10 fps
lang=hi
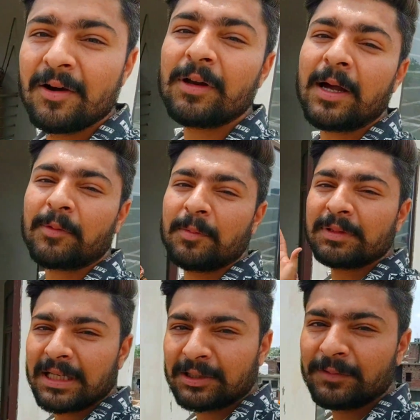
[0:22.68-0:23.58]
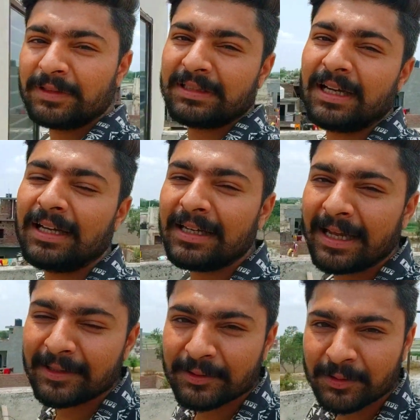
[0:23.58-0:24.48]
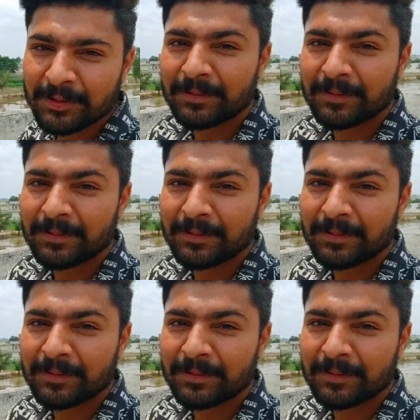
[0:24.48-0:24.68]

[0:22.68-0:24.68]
और आपको बता दूं विशाल है जो